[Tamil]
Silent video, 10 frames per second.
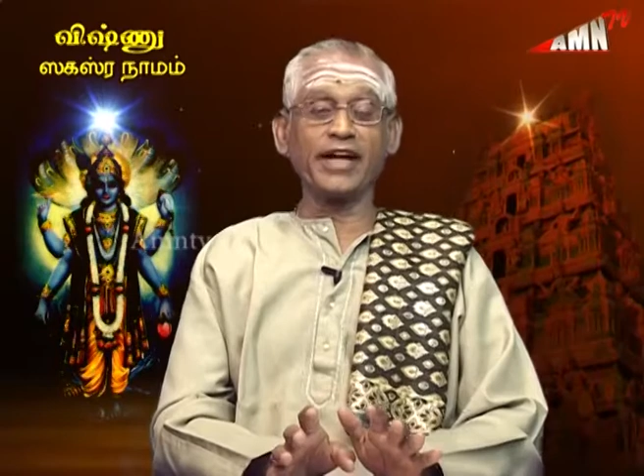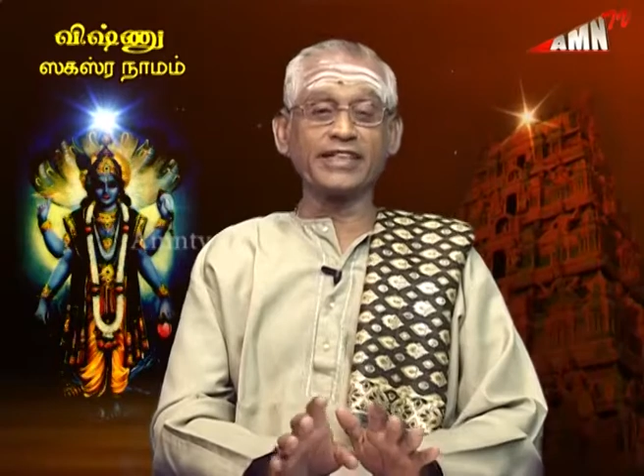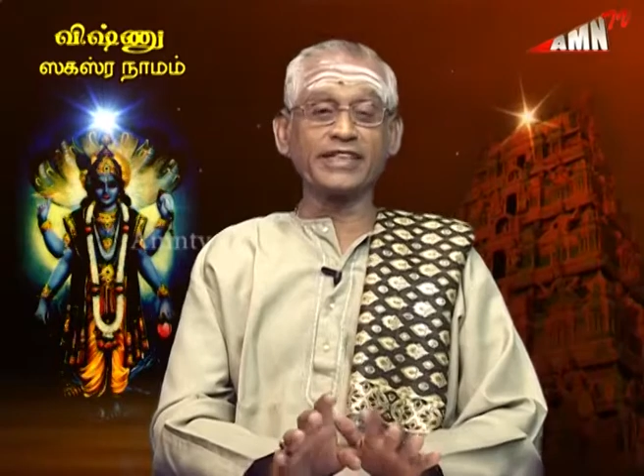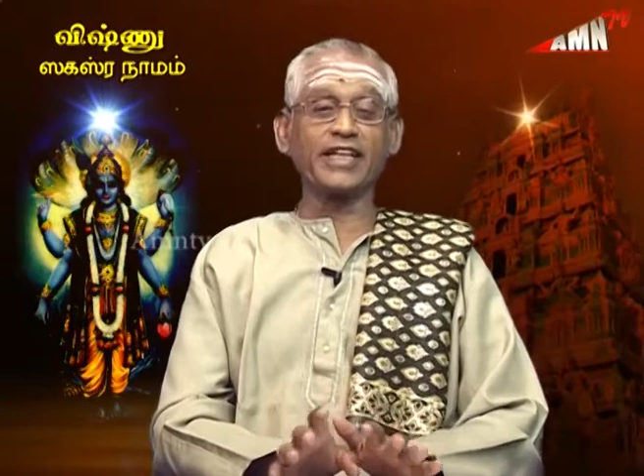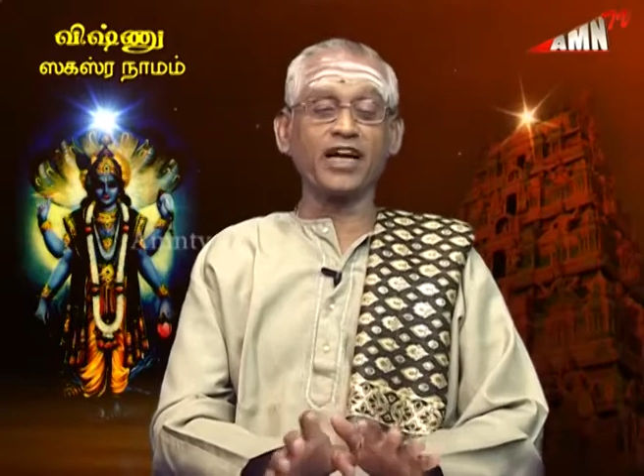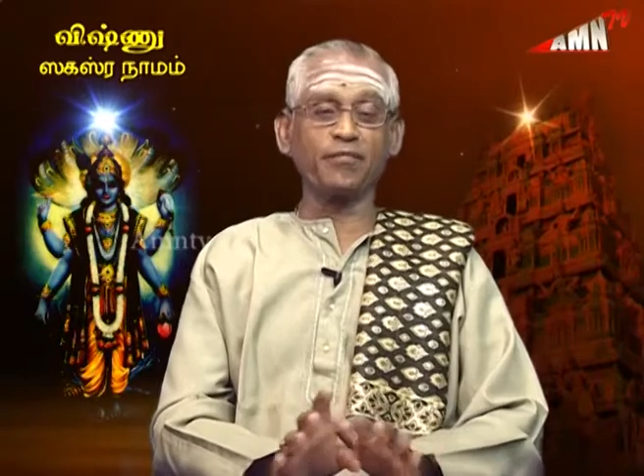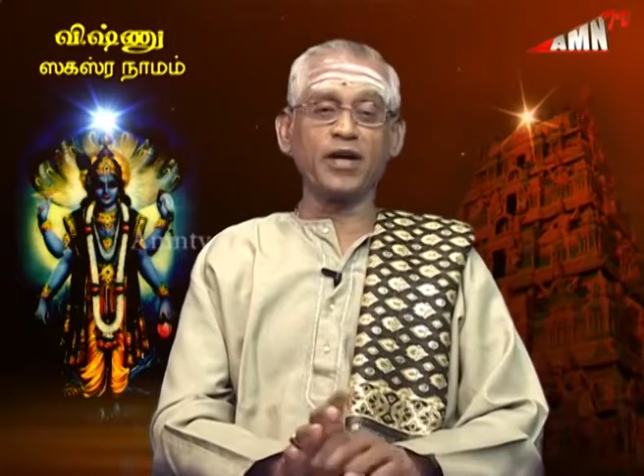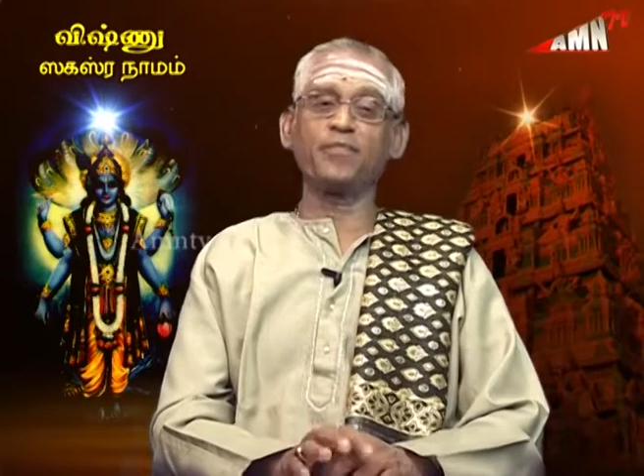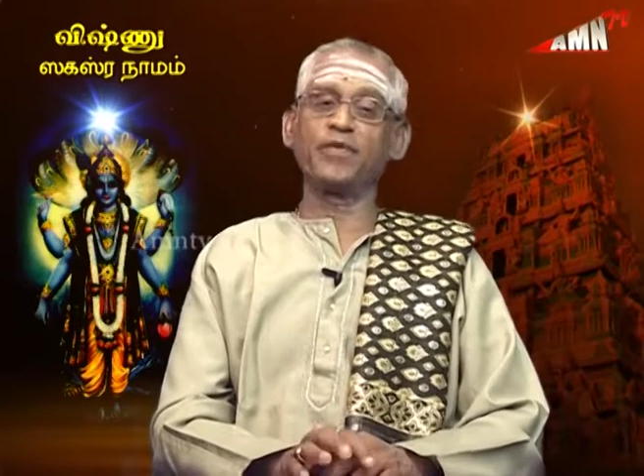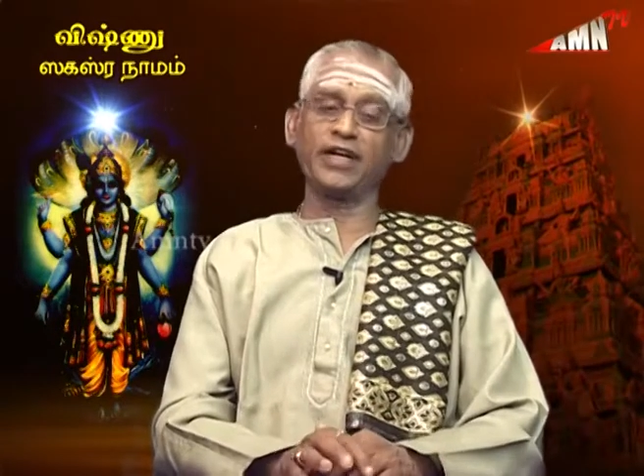நினைத்துத்தான்
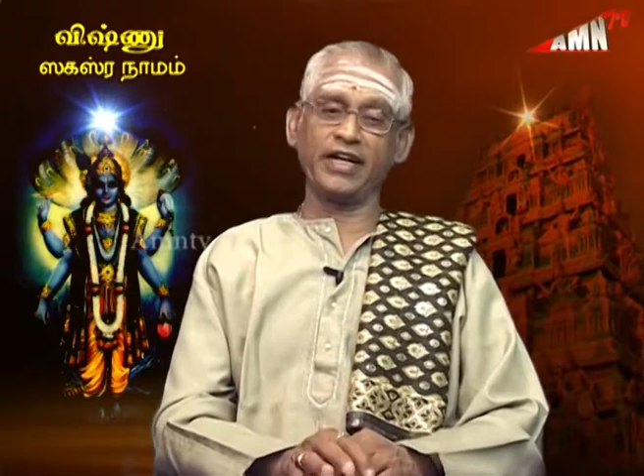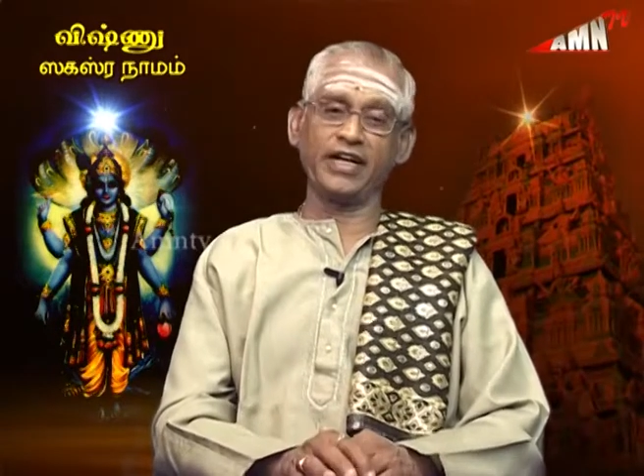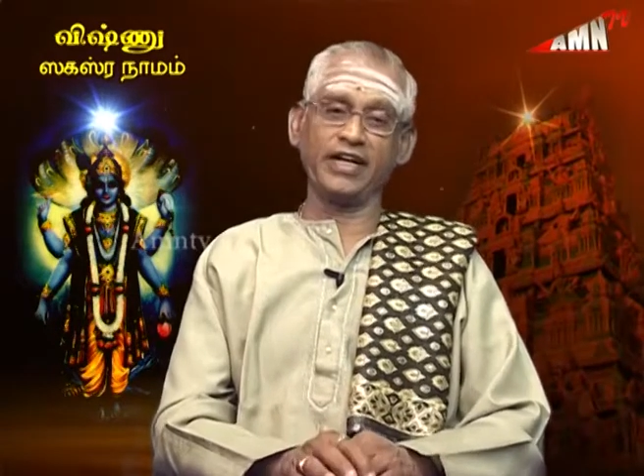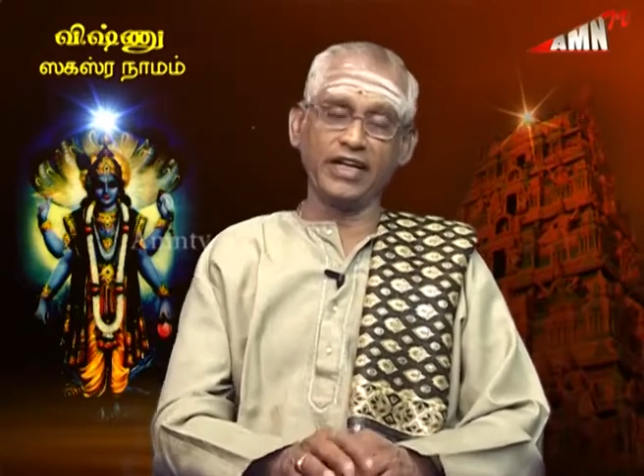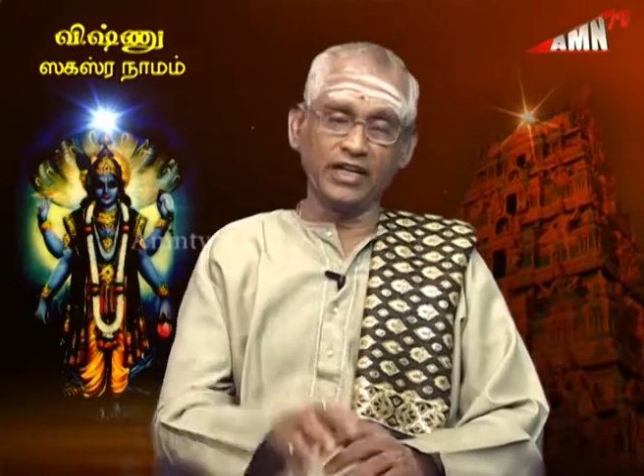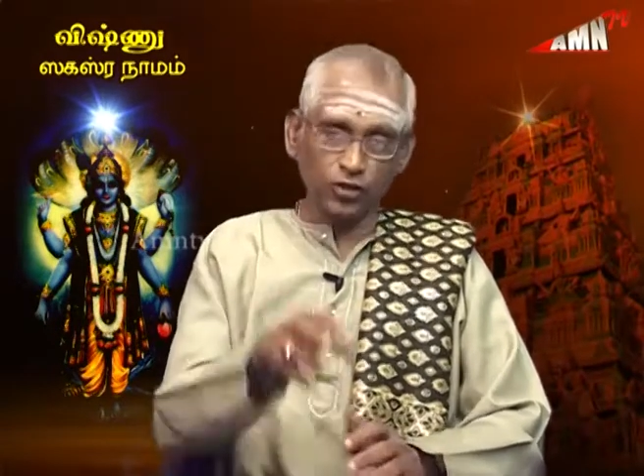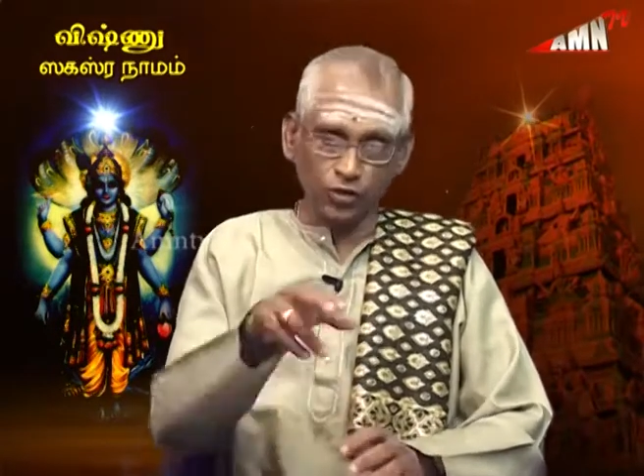பயப்படுகிறேன் என்று